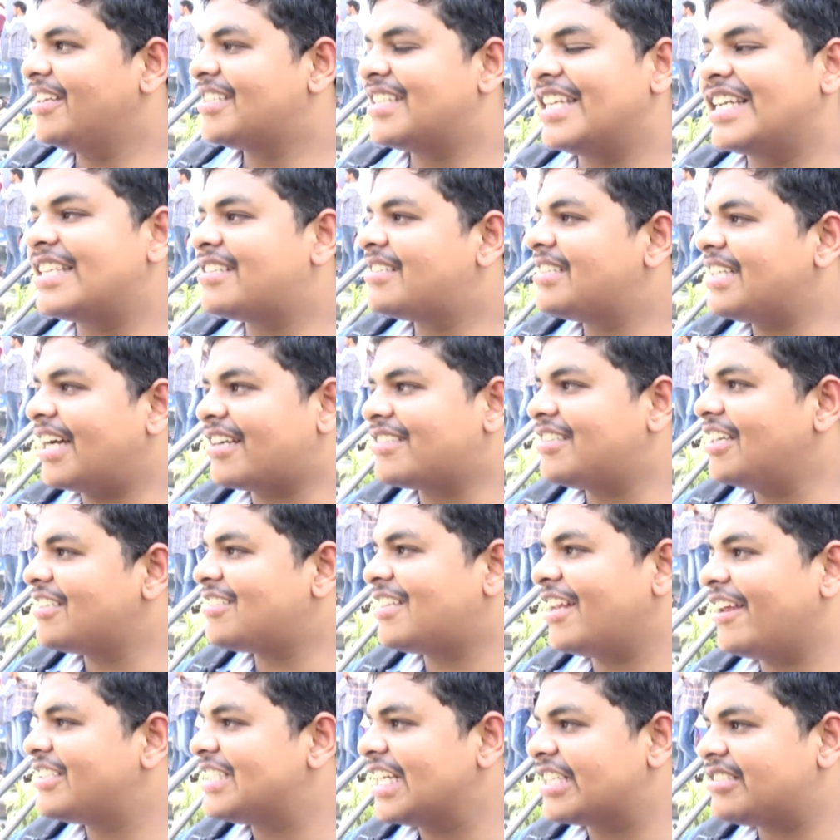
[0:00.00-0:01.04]
సిక్స్ సక్సెస్
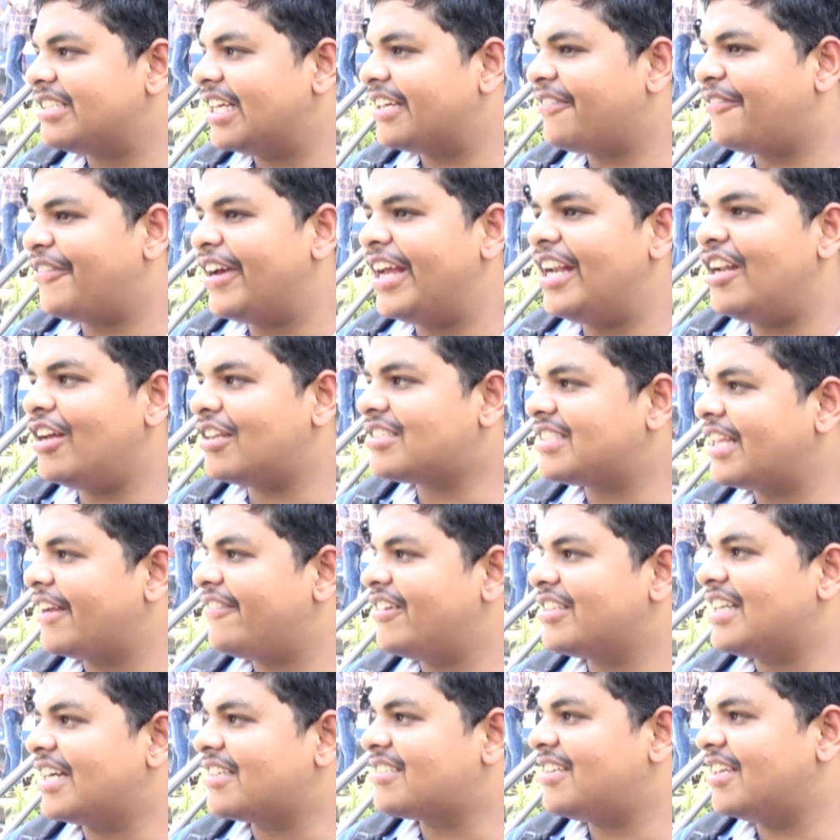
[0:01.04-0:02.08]
సిక్స్ ఫెయిలియర్స్
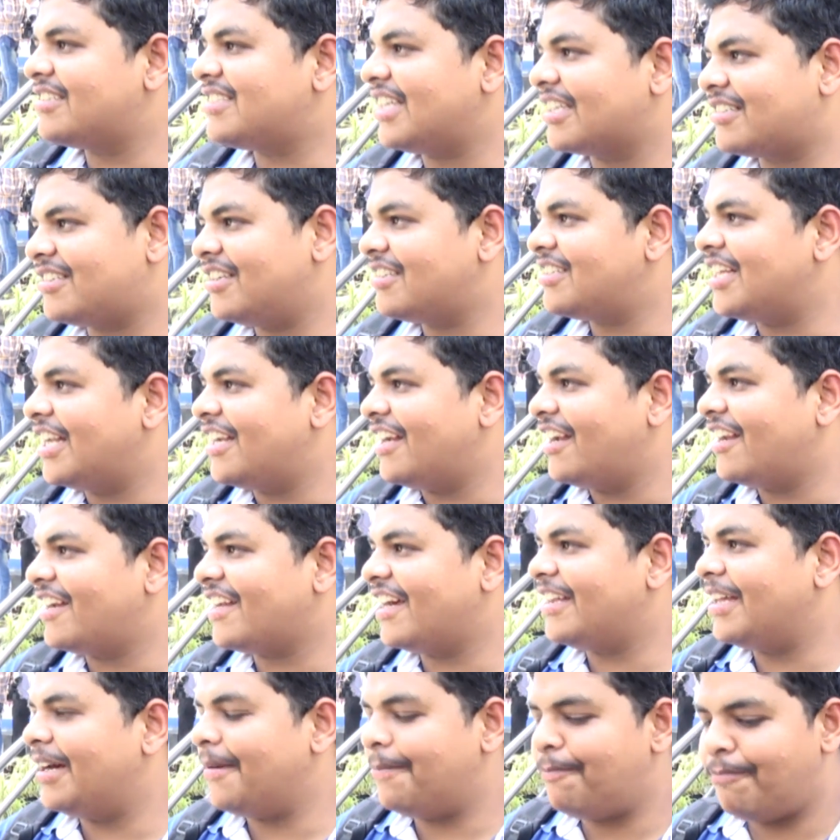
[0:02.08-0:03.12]
తర్వాత సక్సెస్ సక్సెస్ అన్నారు
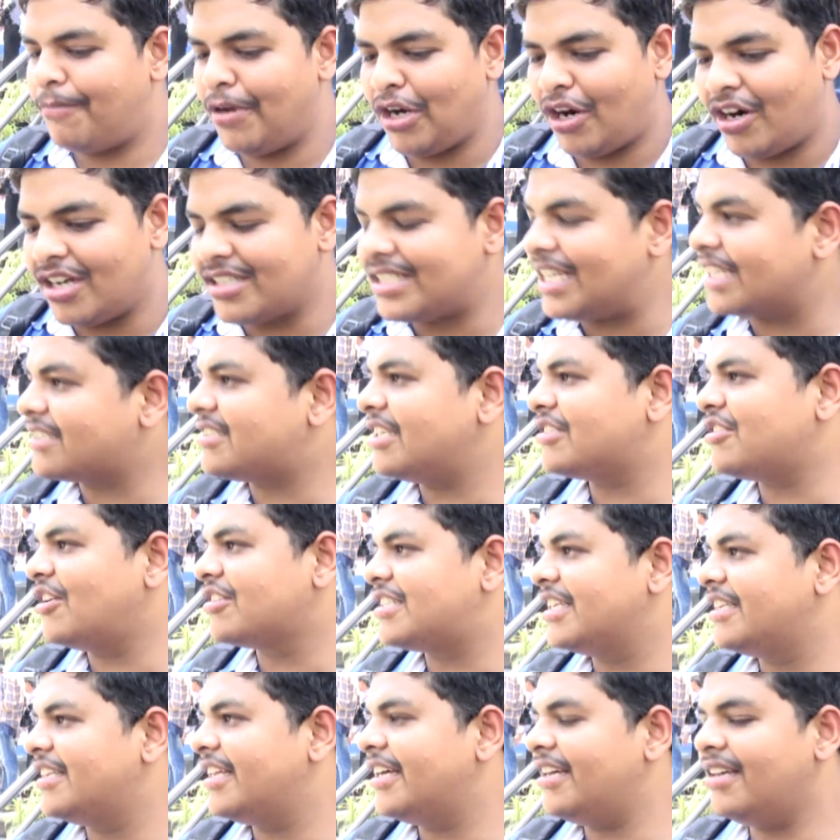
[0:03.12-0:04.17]
కదా ప్యూర్ సక్సెస్
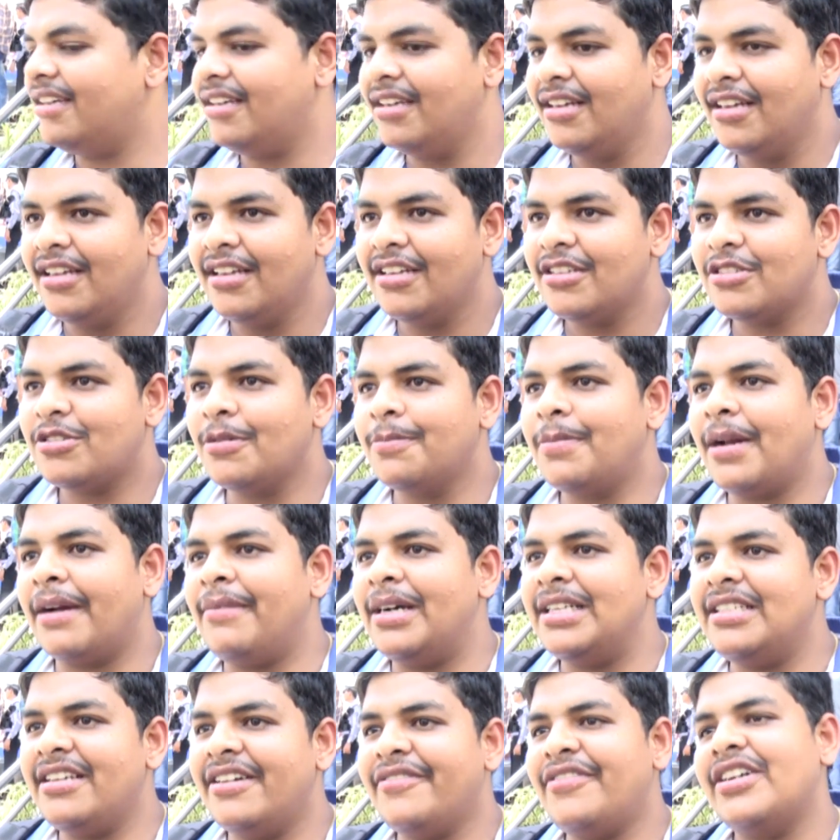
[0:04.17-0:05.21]
వచ్చింది
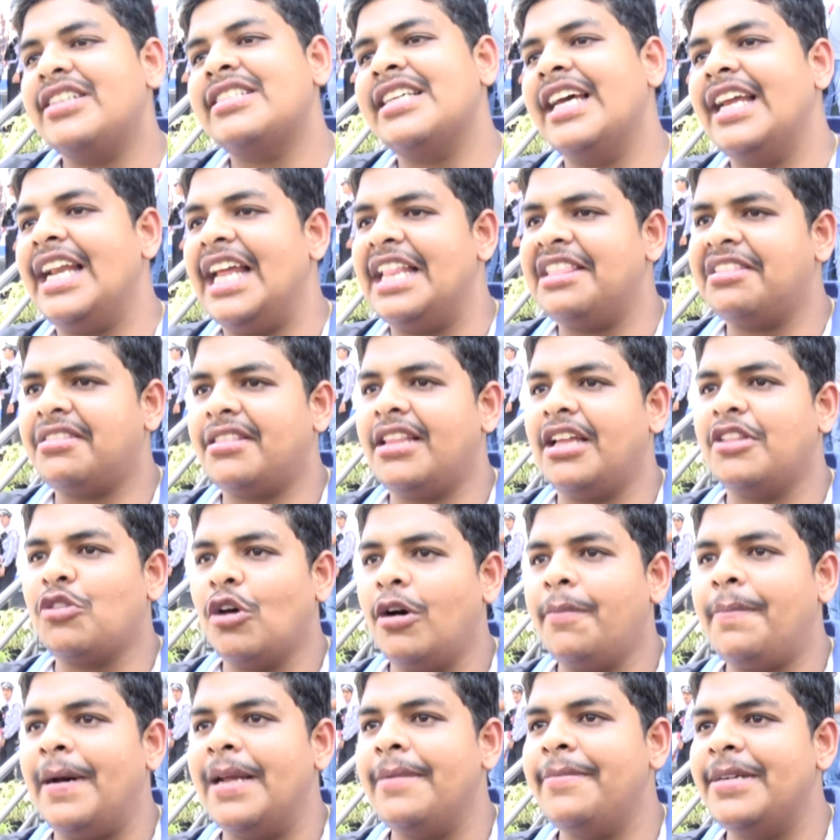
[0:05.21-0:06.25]
సుబ్రహ్మణ్యం ఫర్ సేల్ ఎంత
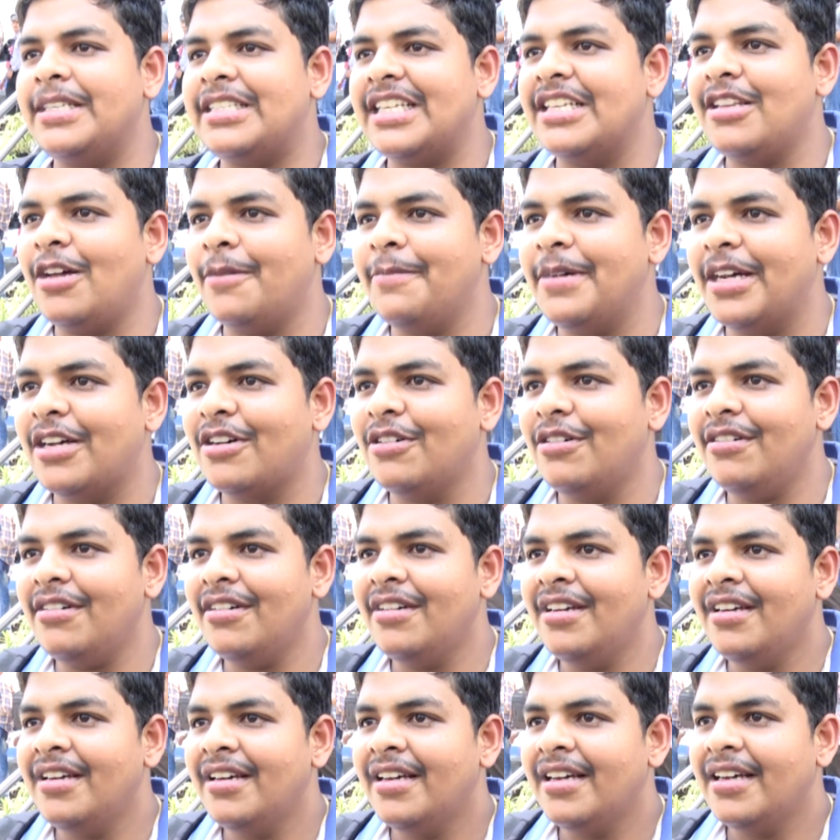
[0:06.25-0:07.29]
తోపు అనిపించిందో మీకు
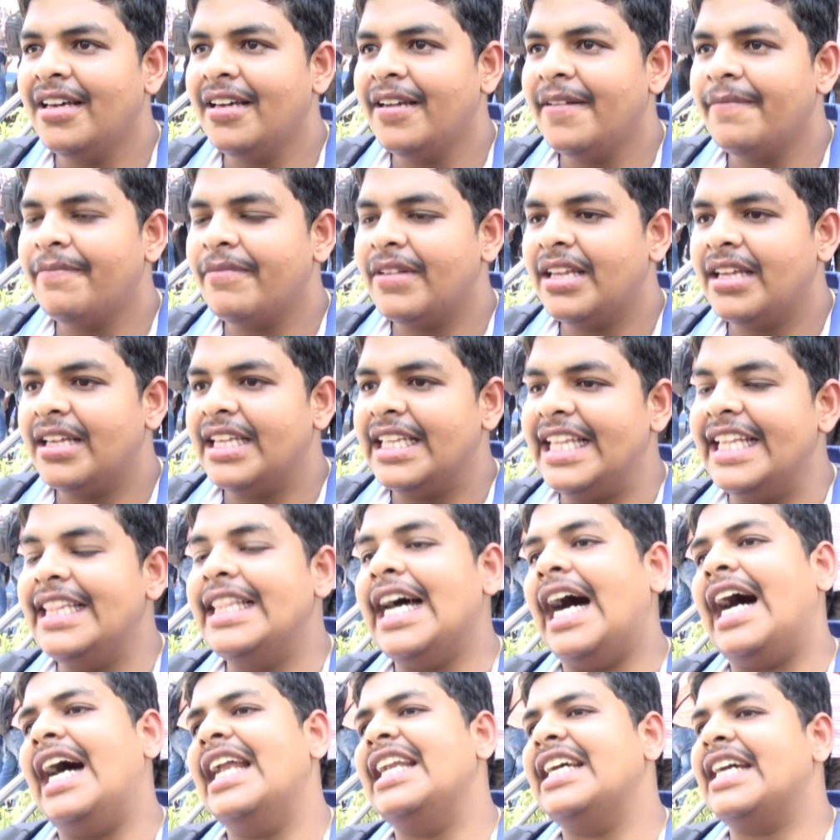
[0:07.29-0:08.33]
ఇది
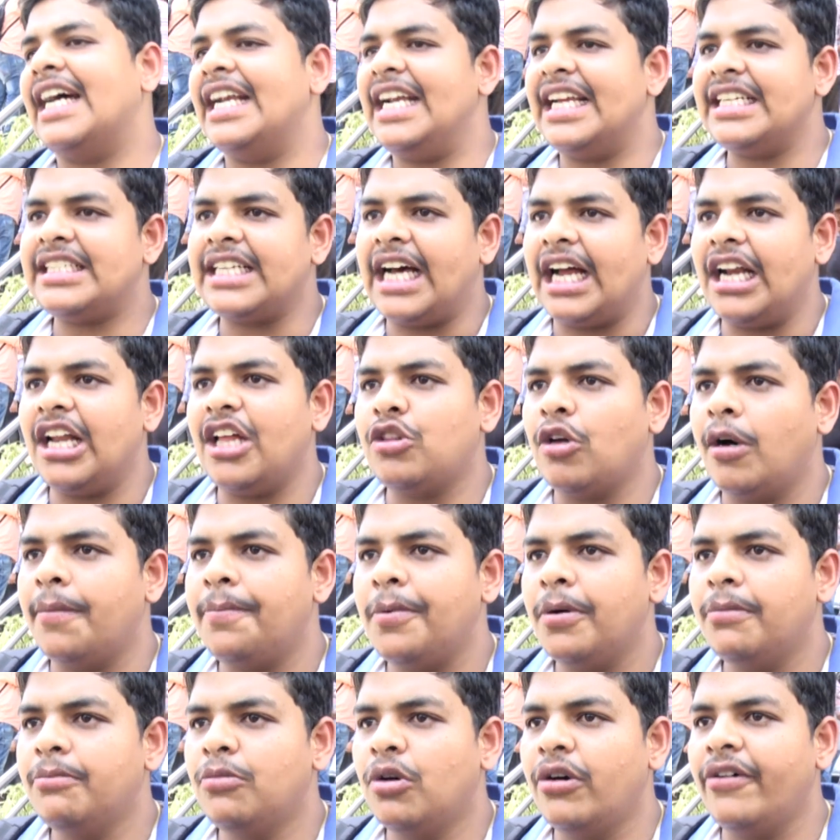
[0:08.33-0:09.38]
దానికన్నా చాలా
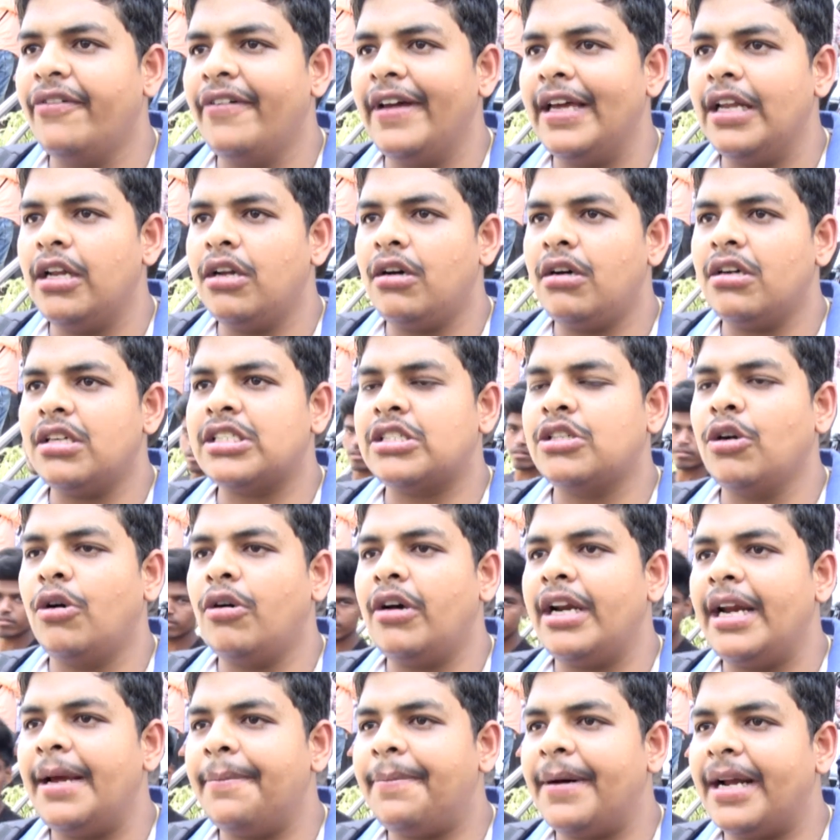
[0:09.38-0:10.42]
తోపు మూవీలో
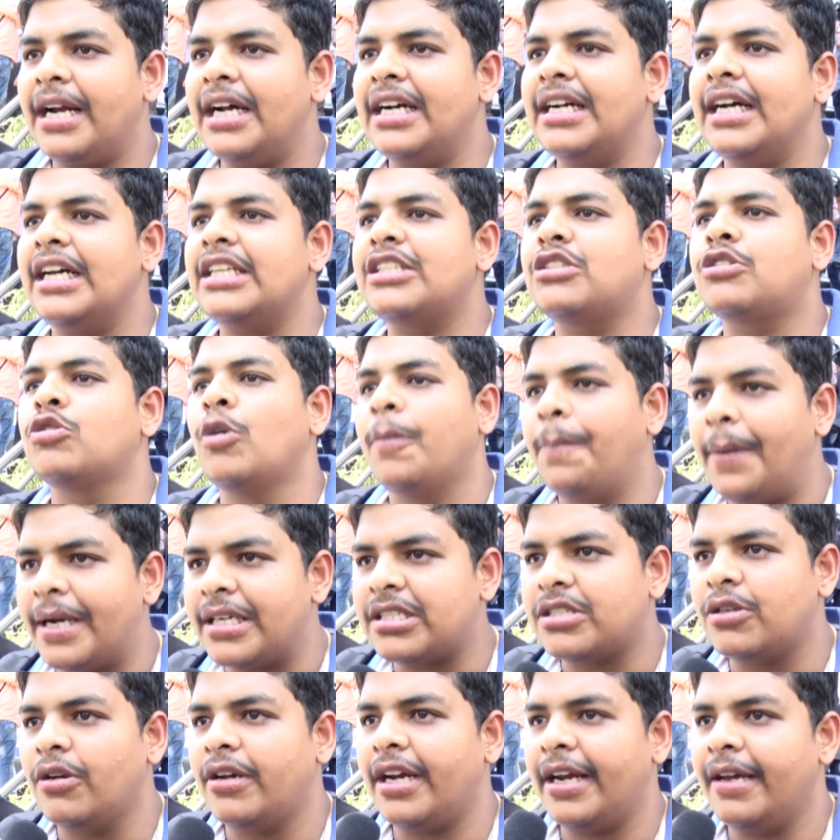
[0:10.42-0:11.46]
స్టోరీ పరంగా
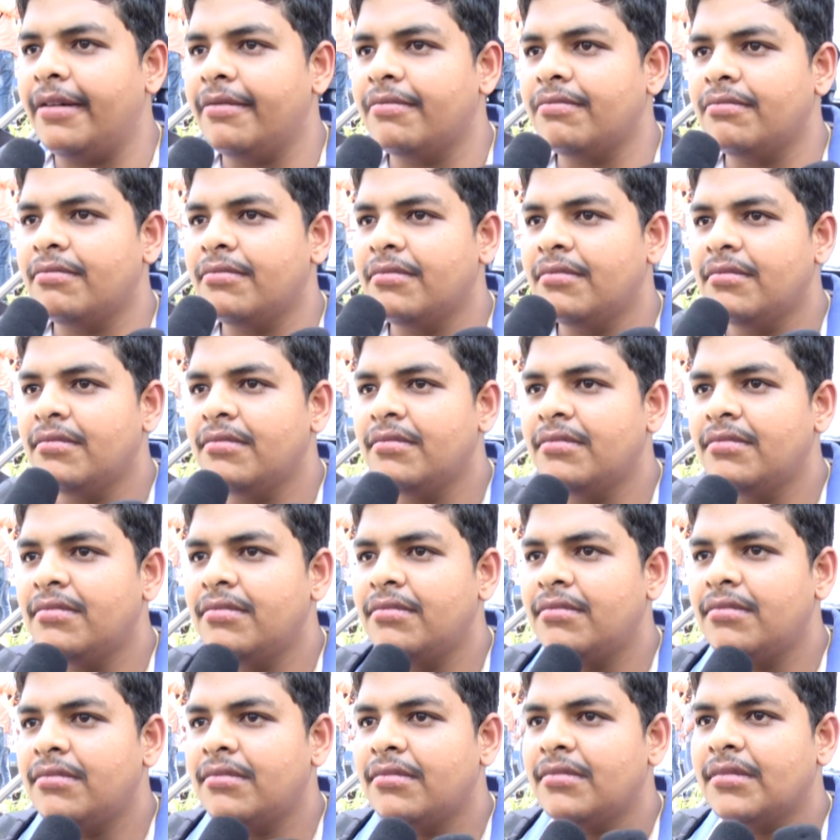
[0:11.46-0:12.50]
సూపర్ స్టోరీ
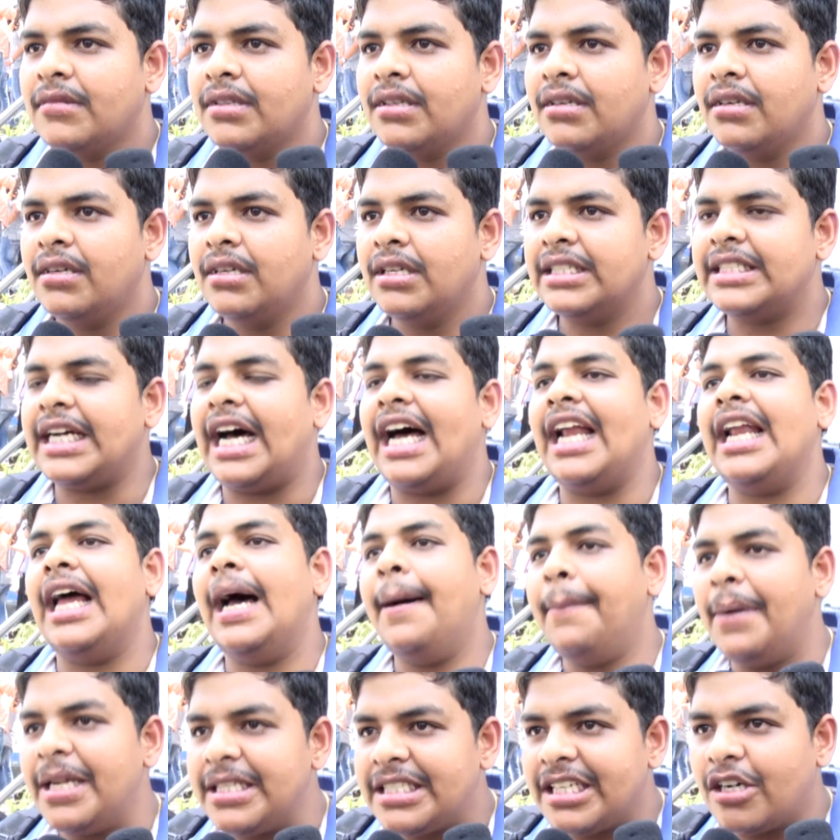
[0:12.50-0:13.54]
చాలా
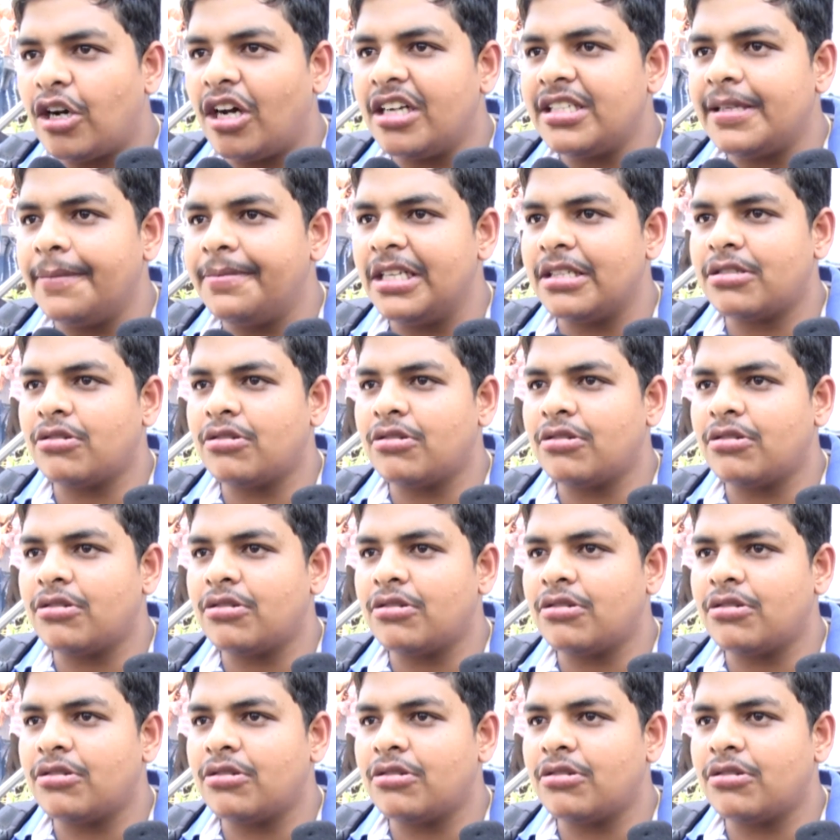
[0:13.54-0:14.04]
మంచి కాన్సెప్ట్